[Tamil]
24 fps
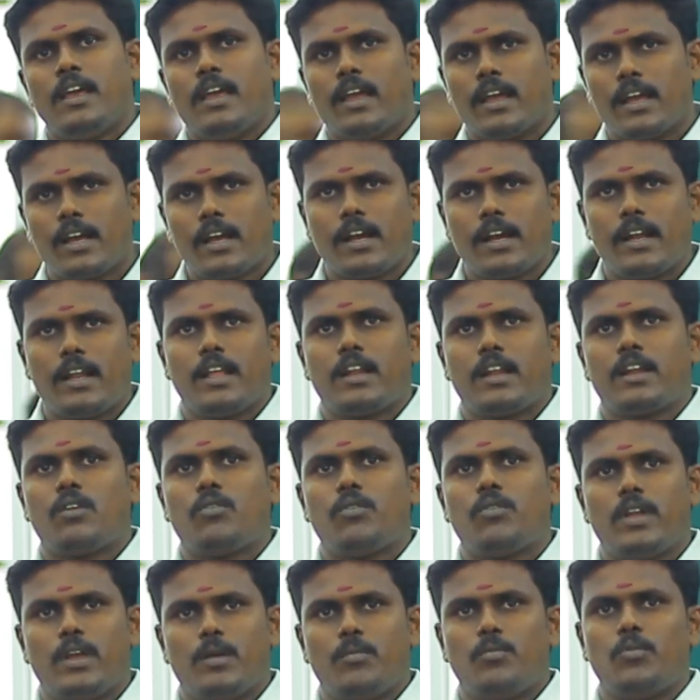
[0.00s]
எங்ககிட்டே
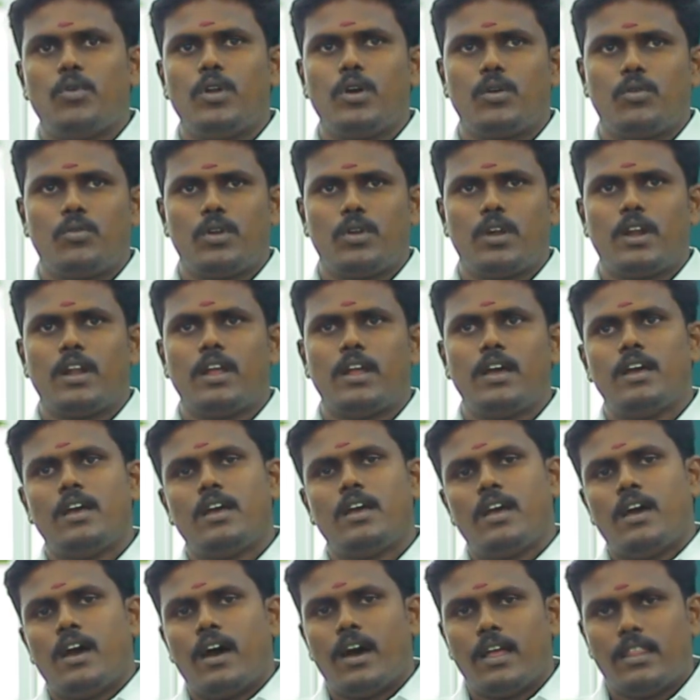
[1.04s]
இருக்கக்கூடிய மூலக்கூறுகளை
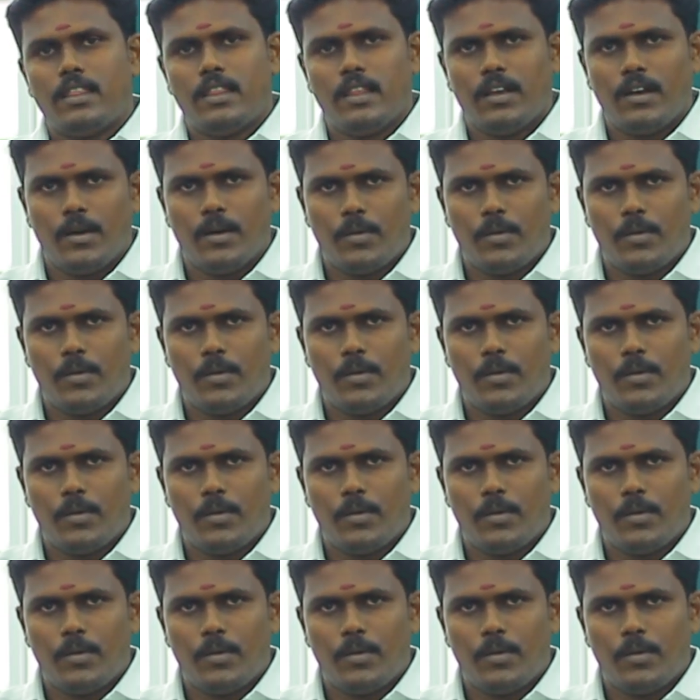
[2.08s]
அந்த